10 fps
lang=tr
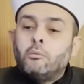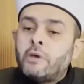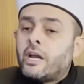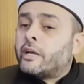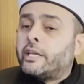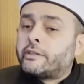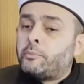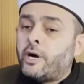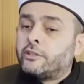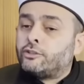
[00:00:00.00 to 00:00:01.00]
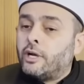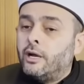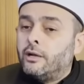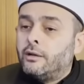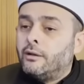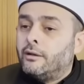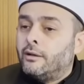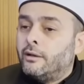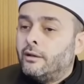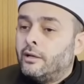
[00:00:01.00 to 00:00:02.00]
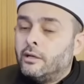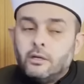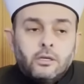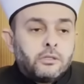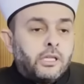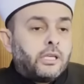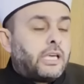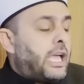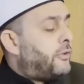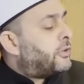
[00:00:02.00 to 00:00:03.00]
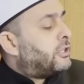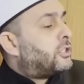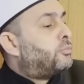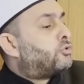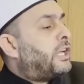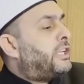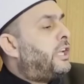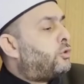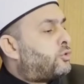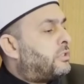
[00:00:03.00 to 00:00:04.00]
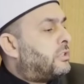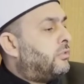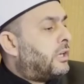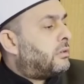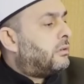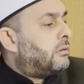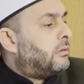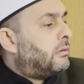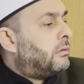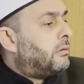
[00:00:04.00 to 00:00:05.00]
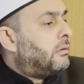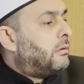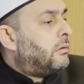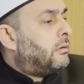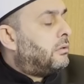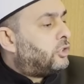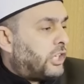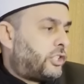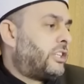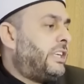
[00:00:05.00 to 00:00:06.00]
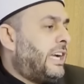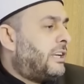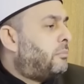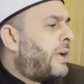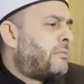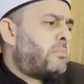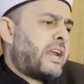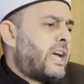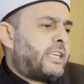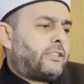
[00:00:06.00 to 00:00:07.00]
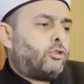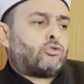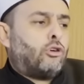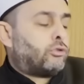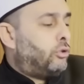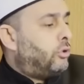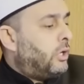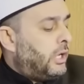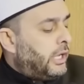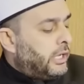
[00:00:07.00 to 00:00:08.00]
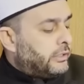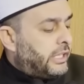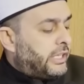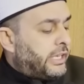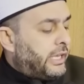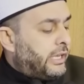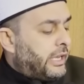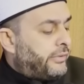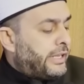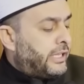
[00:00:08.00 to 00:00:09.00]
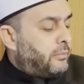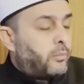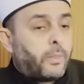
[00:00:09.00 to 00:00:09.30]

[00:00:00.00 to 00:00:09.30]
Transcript: Merak etti padişah. Dedi ki hey fırıncı bunda niye üç çizgi var? Şaşırdı yani merak etti sordu. Dedi ki efendim